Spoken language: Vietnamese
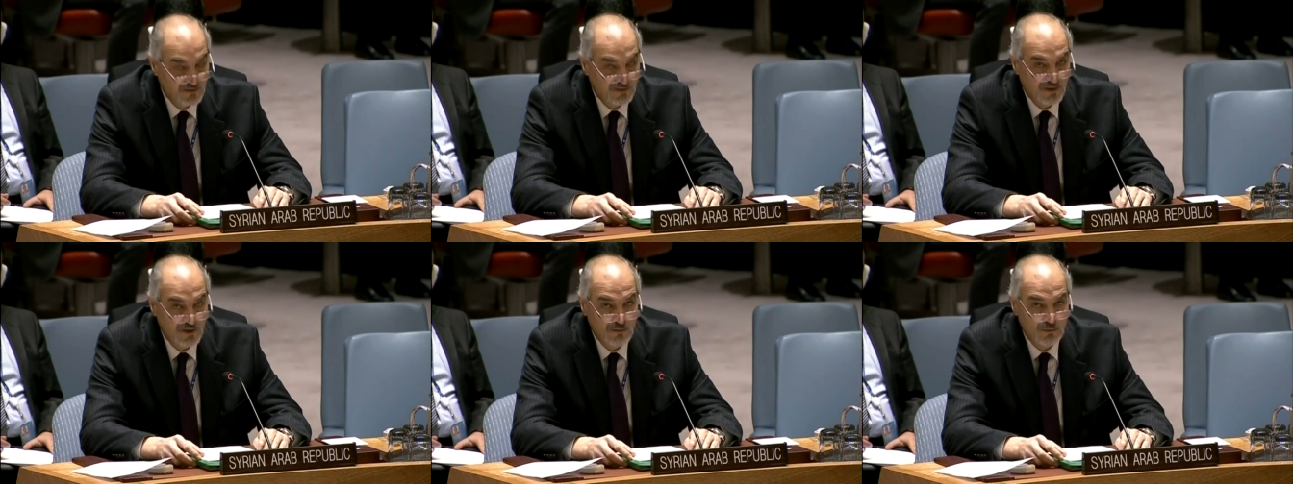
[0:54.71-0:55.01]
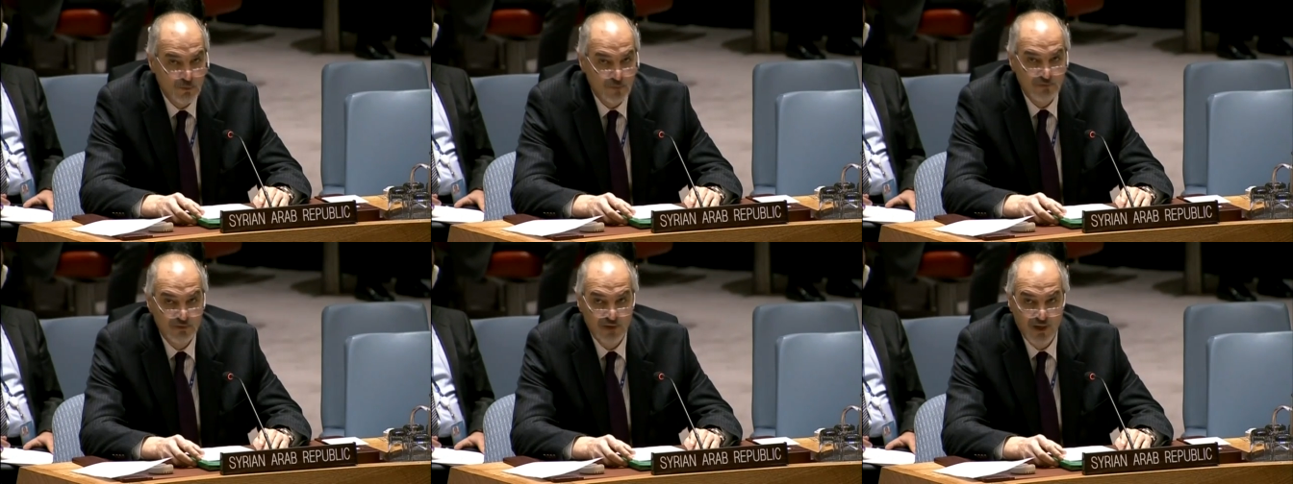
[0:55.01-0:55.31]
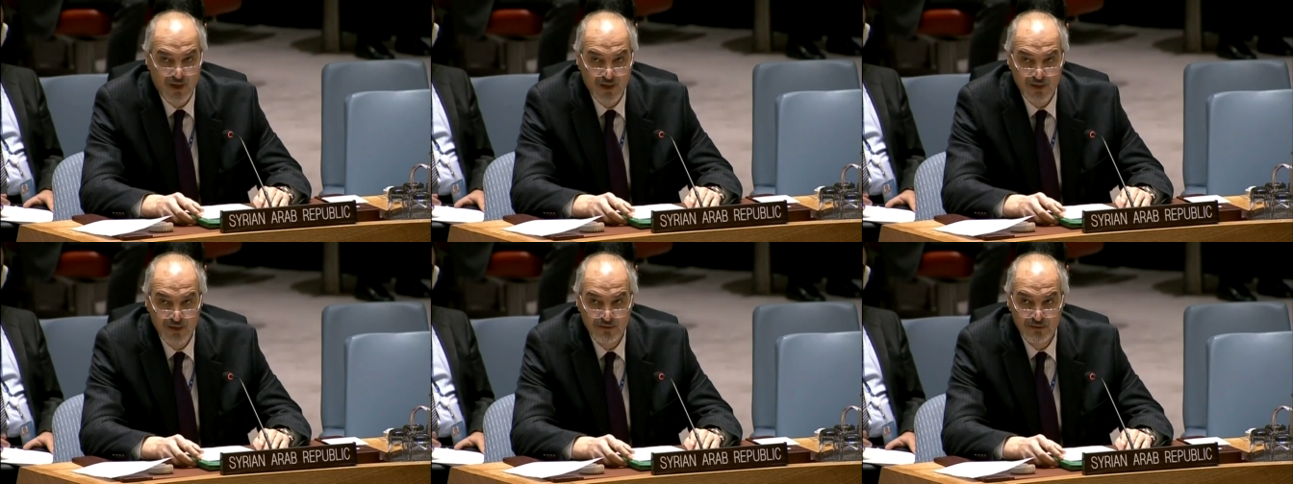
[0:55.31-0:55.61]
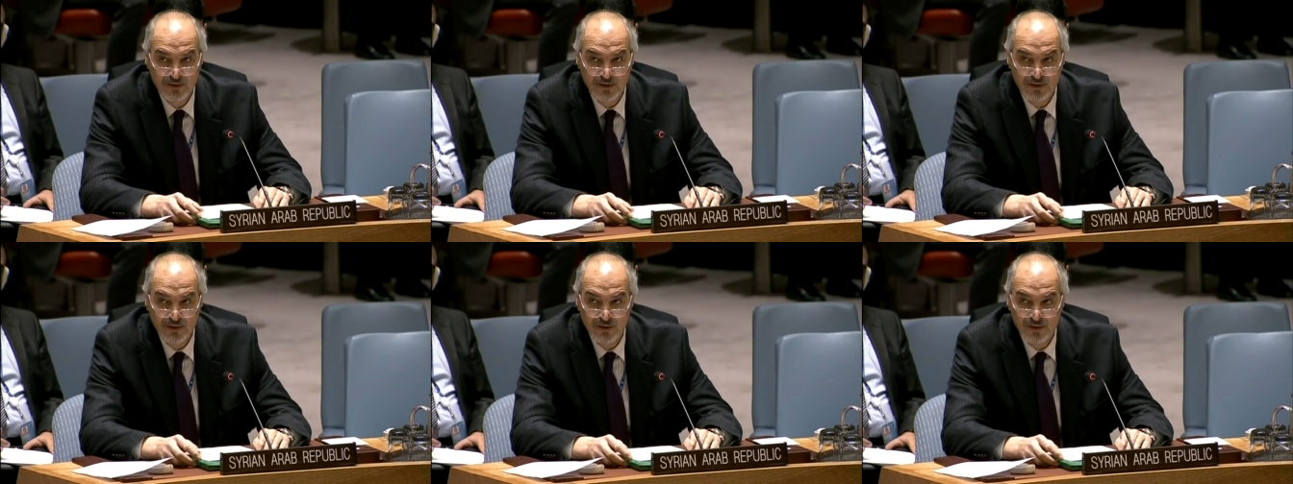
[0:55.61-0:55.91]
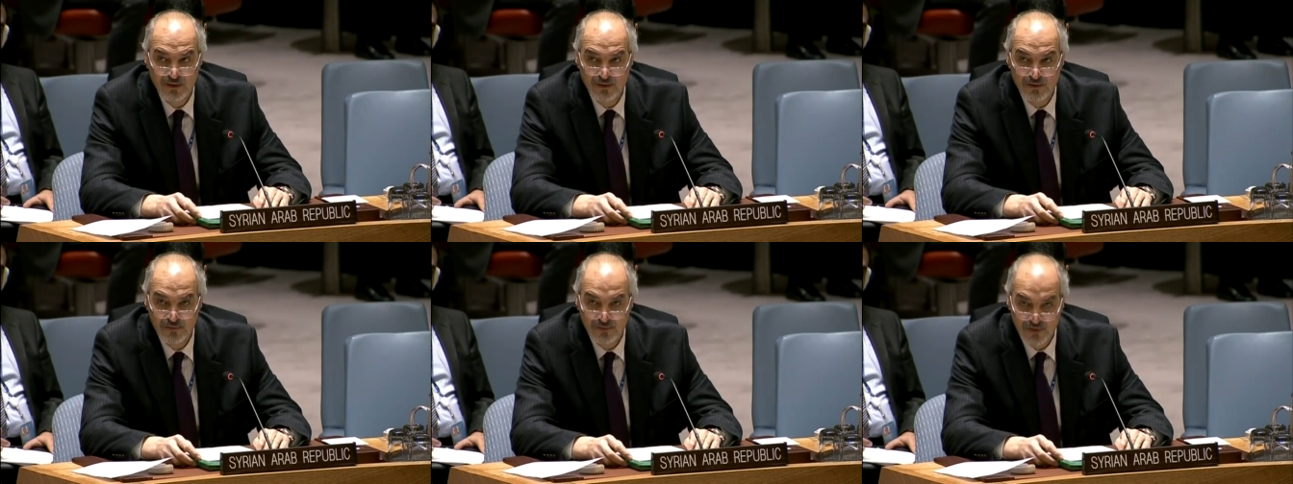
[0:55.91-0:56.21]
tính cho đến nay,
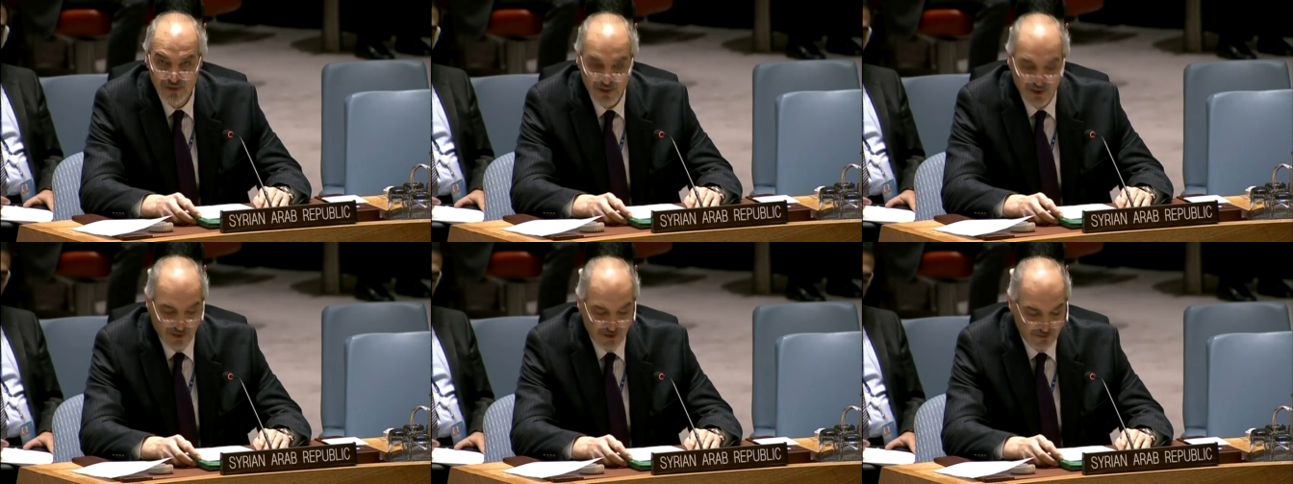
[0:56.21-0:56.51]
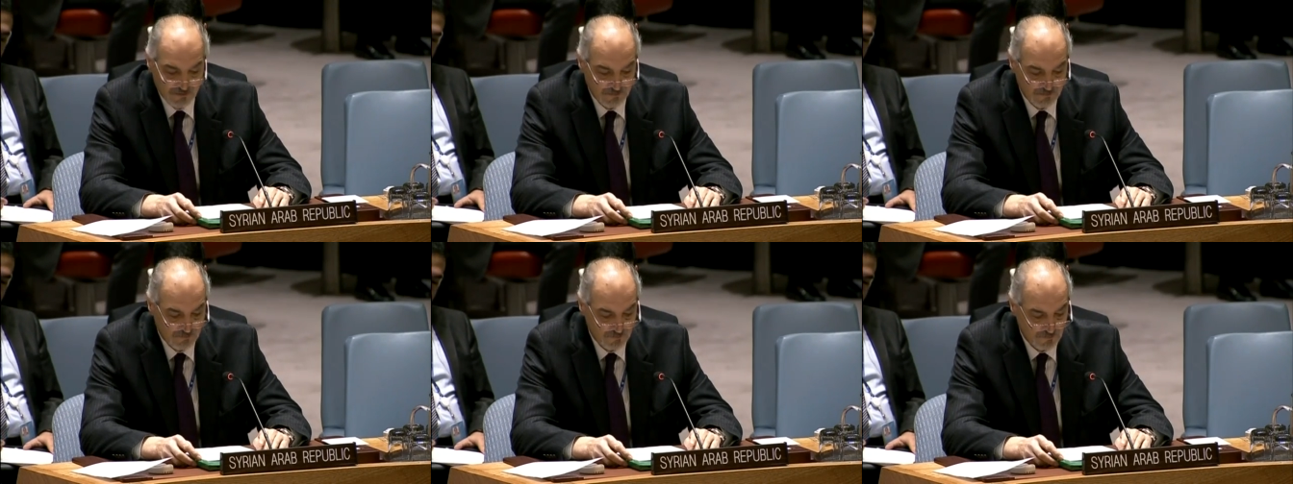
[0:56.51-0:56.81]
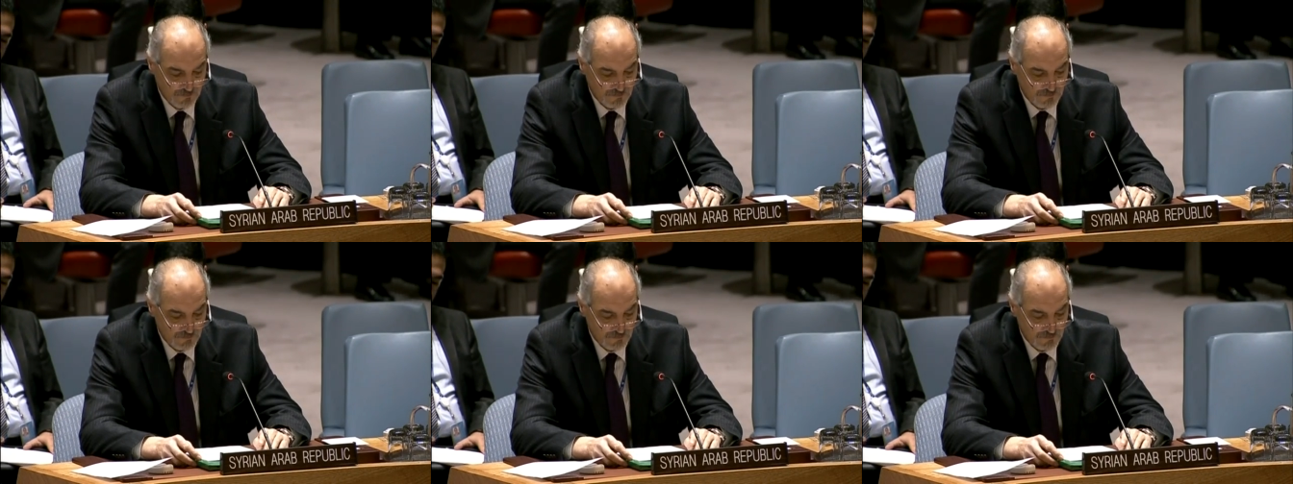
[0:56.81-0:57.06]
trong đó có nhiều người